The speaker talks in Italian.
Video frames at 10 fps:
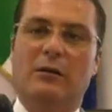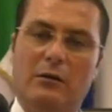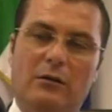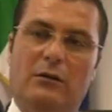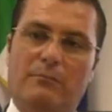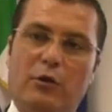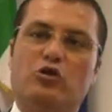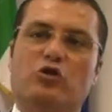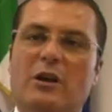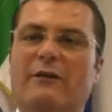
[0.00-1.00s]
eh,
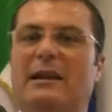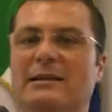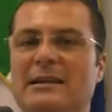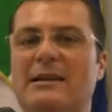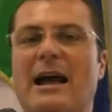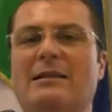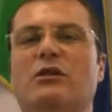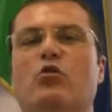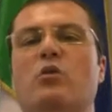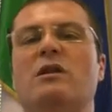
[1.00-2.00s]
possono avere
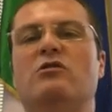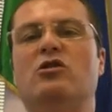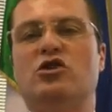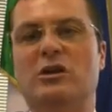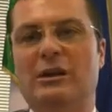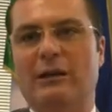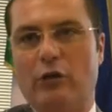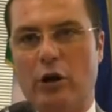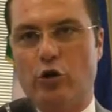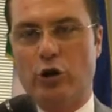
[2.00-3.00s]
assegnati 15
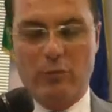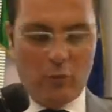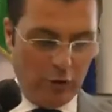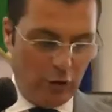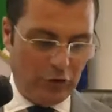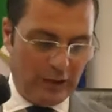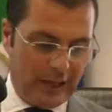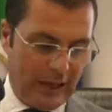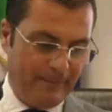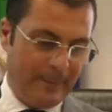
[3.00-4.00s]
lavoratori di pubblica
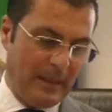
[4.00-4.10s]
utilità,